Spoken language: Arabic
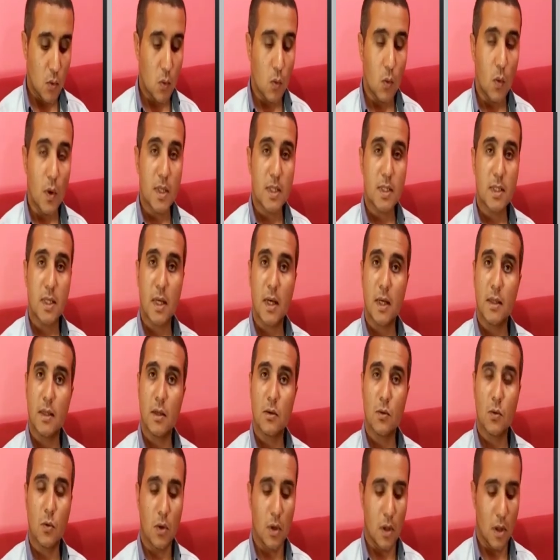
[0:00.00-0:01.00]

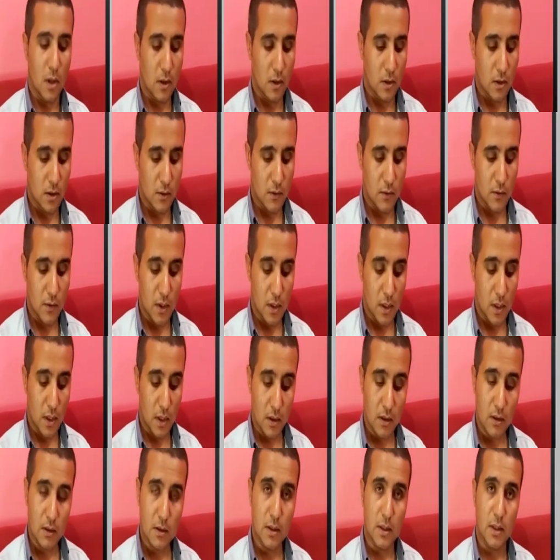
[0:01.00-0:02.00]
وسادة الأرض في
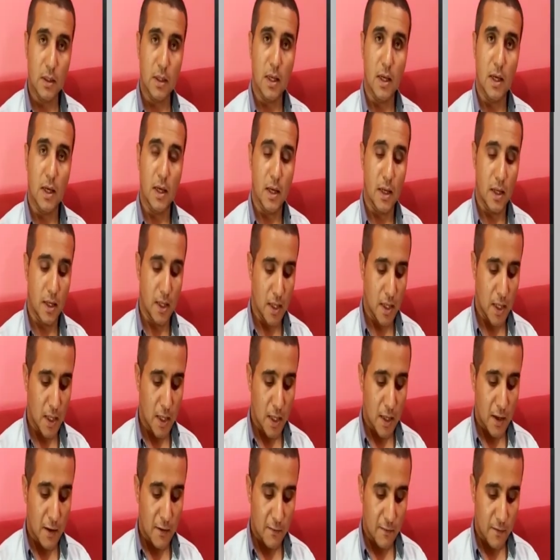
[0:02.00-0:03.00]
أرضنا
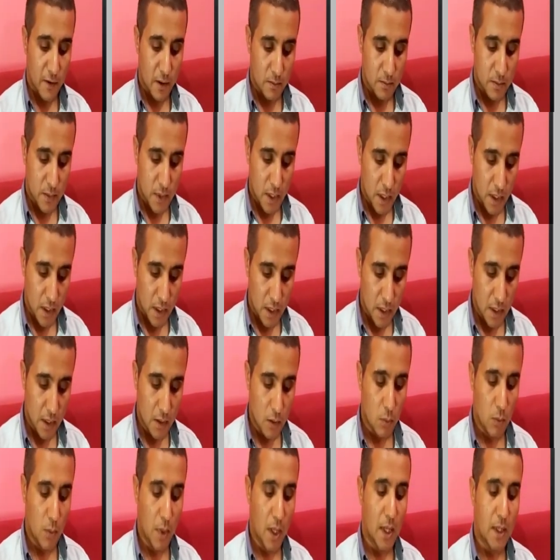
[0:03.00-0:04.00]

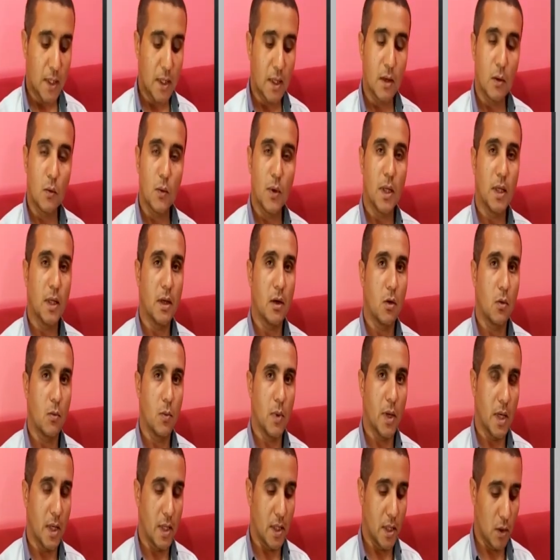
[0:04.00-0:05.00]
فامنحيهم عناوينهم
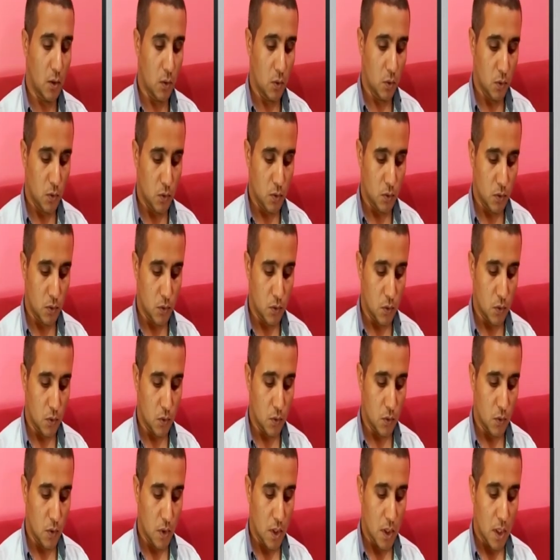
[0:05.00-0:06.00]
كي يعودوا
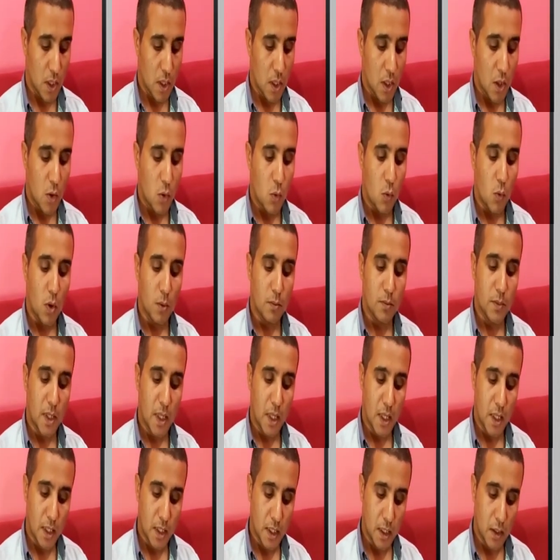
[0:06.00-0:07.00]

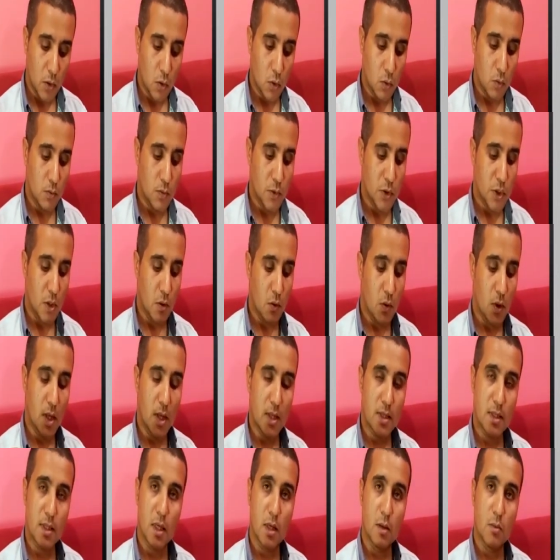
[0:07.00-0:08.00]
وامنحيهم
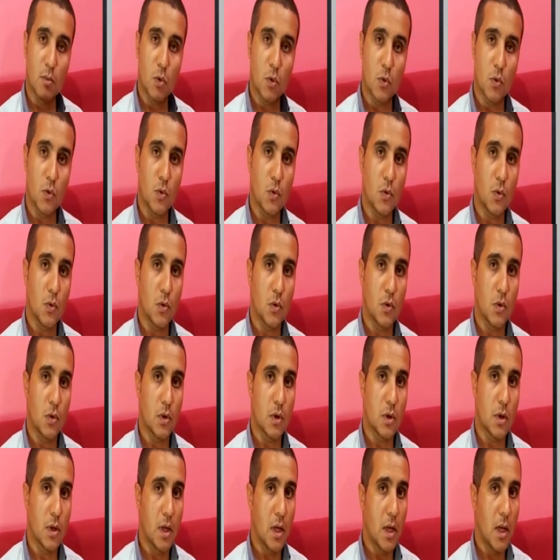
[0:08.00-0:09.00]
جواز
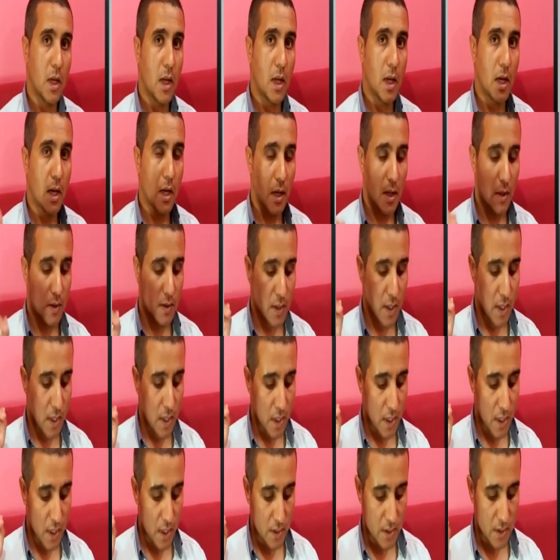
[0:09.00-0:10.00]
المرور
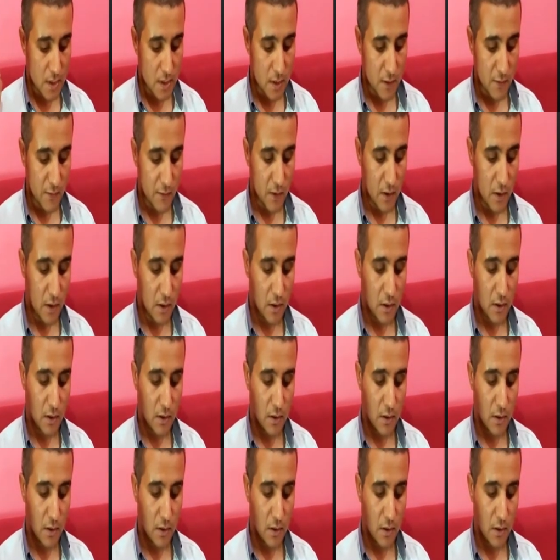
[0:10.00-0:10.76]
لذاك السفر